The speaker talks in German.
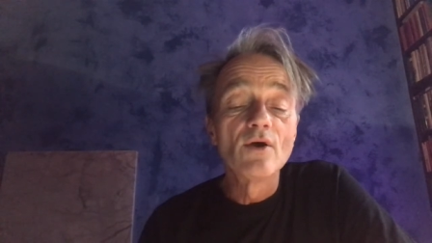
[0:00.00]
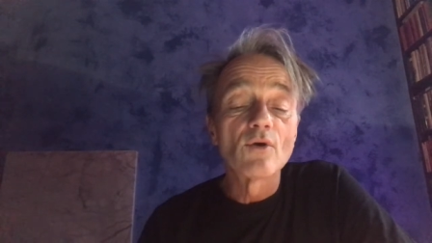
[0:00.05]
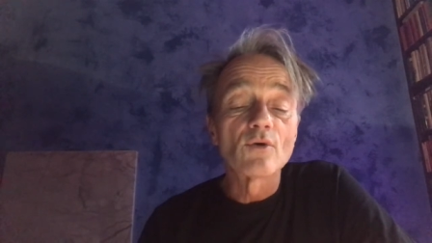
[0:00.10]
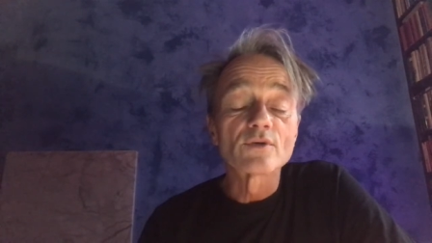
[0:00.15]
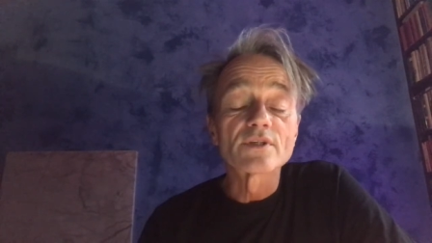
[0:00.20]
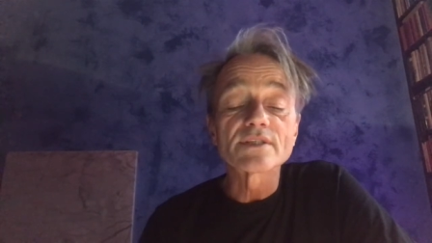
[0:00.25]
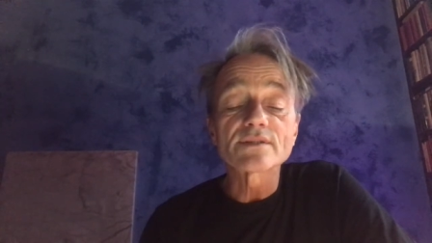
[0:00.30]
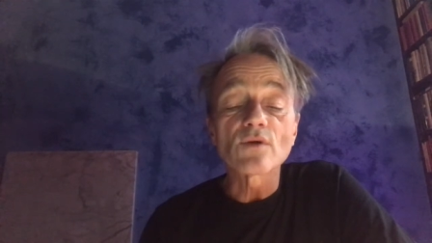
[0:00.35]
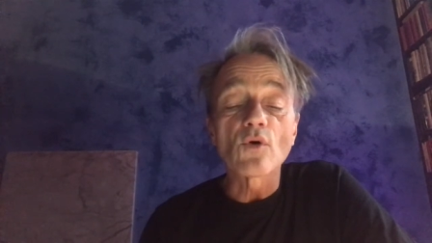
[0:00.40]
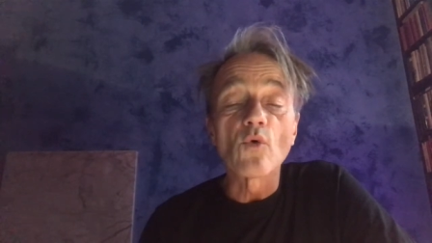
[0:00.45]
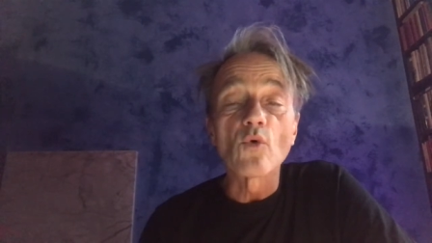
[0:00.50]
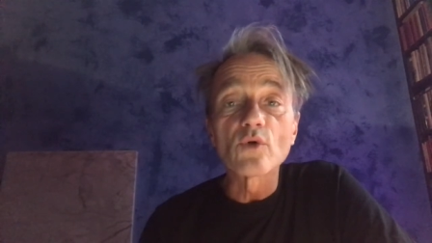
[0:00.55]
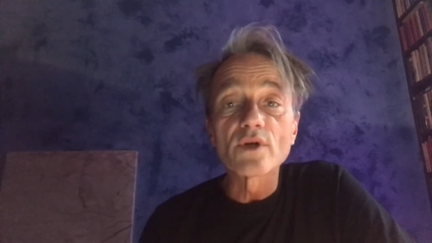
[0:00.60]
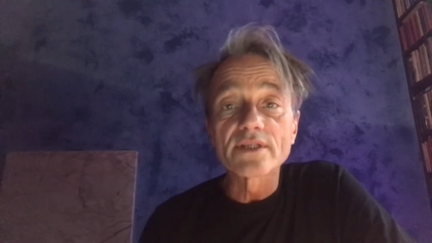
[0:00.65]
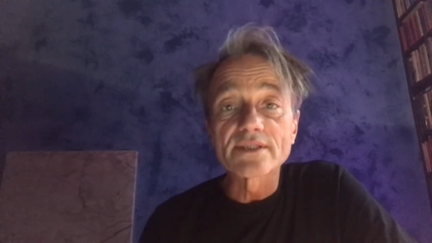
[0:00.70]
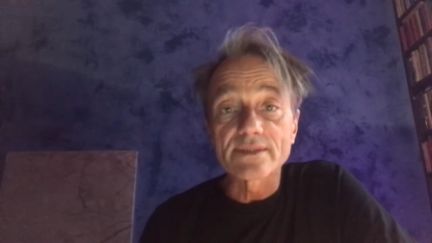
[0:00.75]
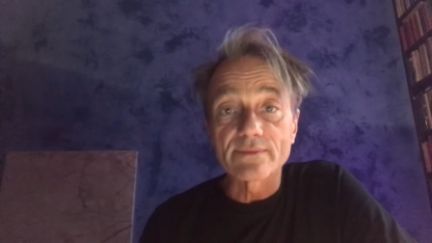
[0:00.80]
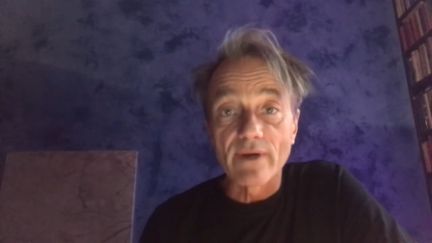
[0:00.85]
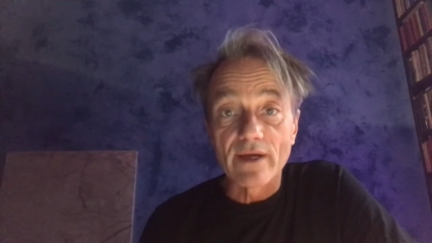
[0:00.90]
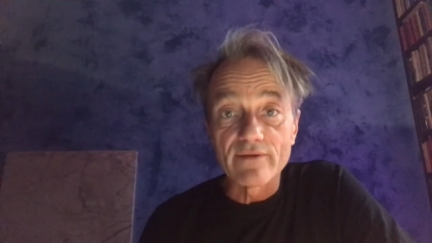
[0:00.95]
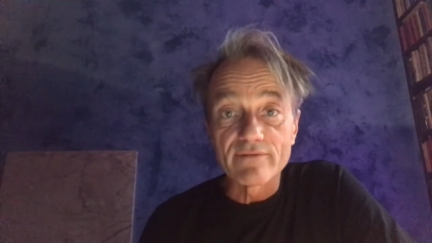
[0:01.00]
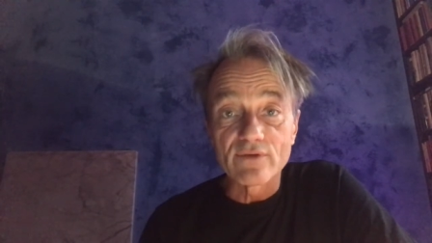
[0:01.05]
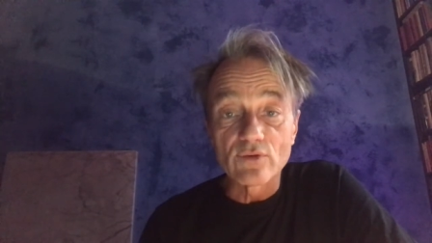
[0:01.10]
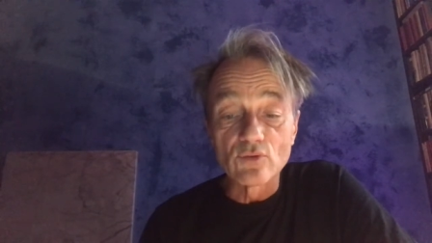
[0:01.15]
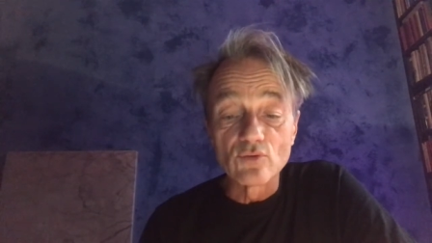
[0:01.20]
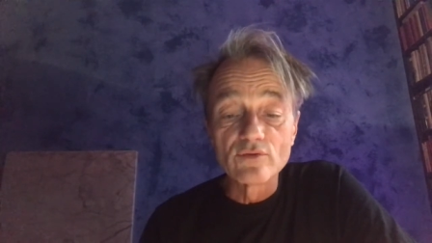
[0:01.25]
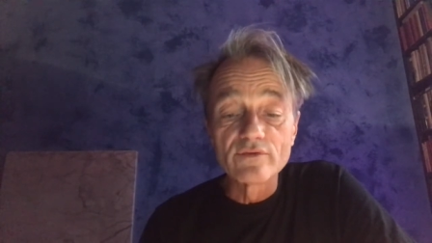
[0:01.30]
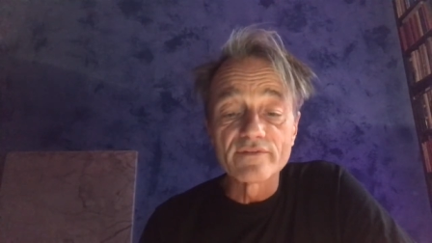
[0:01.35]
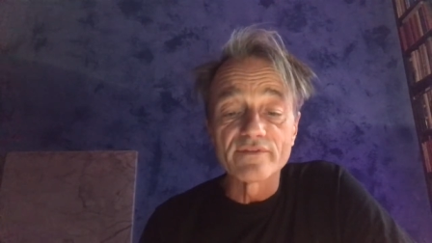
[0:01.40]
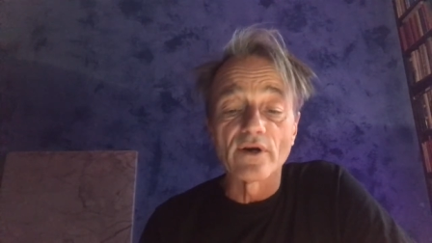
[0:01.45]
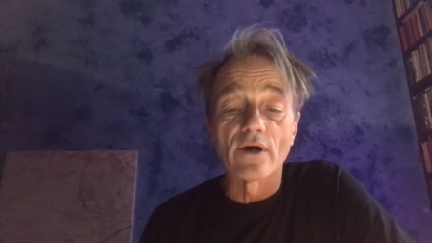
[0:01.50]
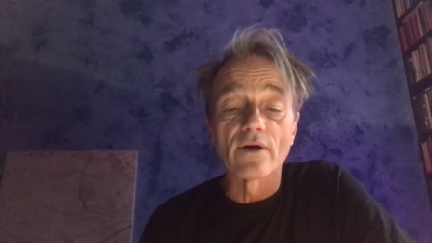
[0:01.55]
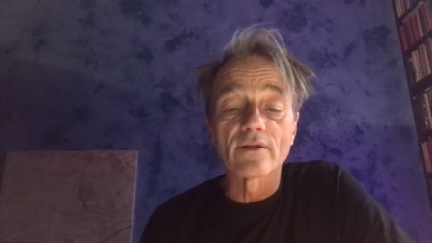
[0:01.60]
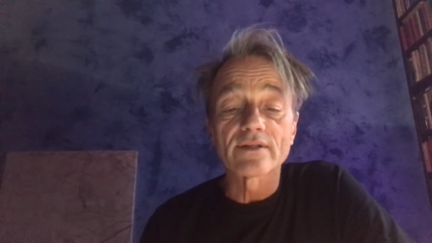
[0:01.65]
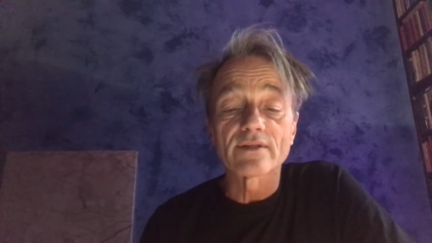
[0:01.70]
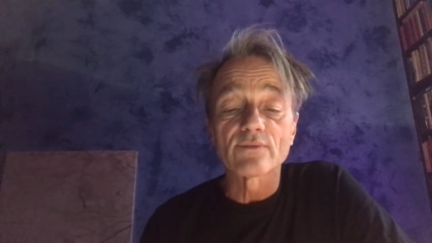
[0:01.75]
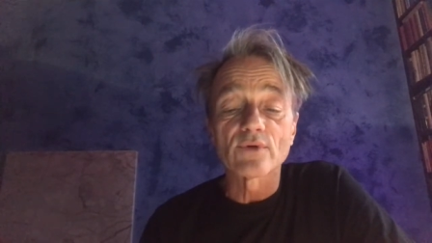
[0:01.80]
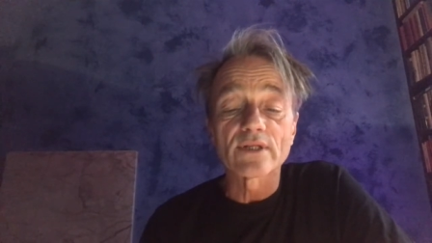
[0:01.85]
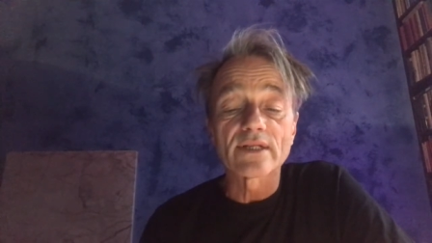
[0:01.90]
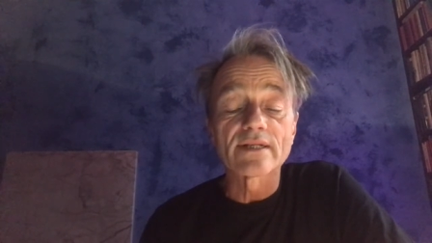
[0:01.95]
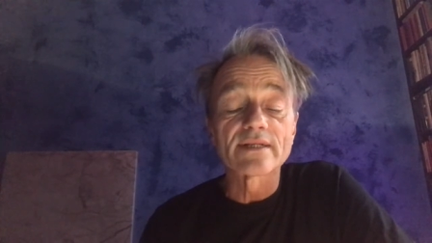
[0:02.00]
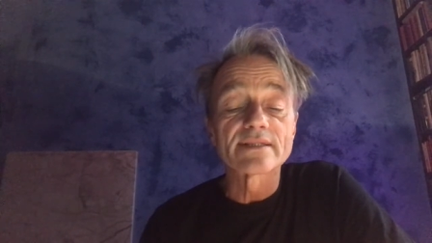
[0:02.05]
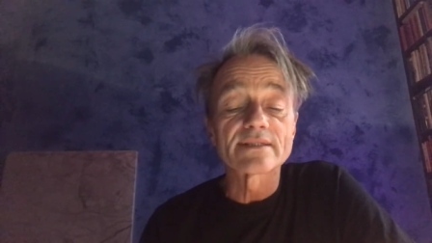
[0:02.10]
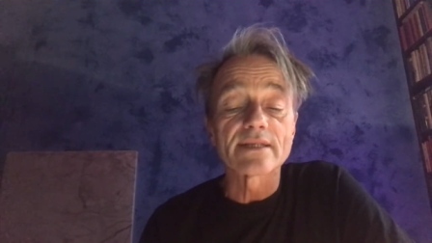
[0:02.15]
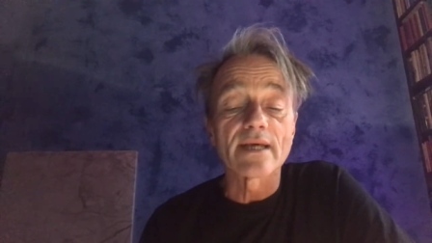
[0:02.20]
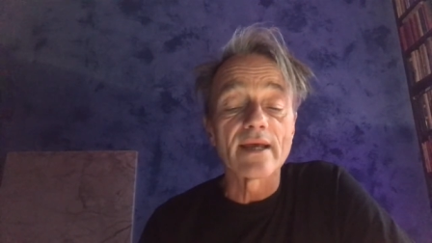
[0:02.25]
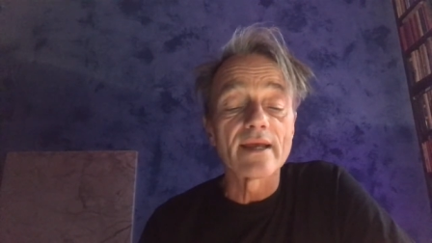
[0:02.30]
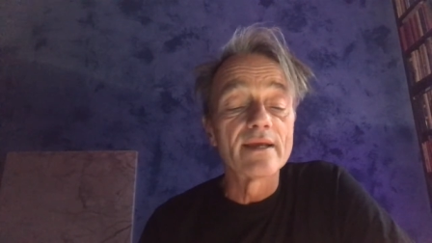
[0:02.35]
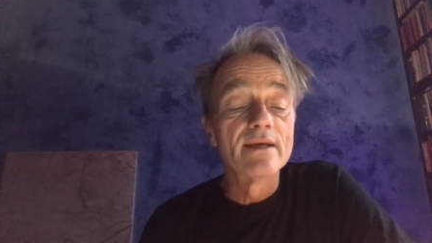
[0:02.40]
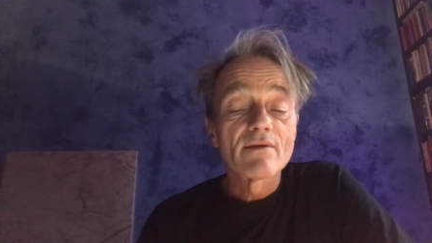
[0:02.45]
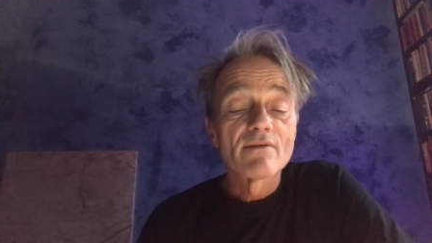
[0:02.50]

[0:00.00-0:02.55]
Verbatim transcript: und es ohne Zweifel unverantwortlich sei,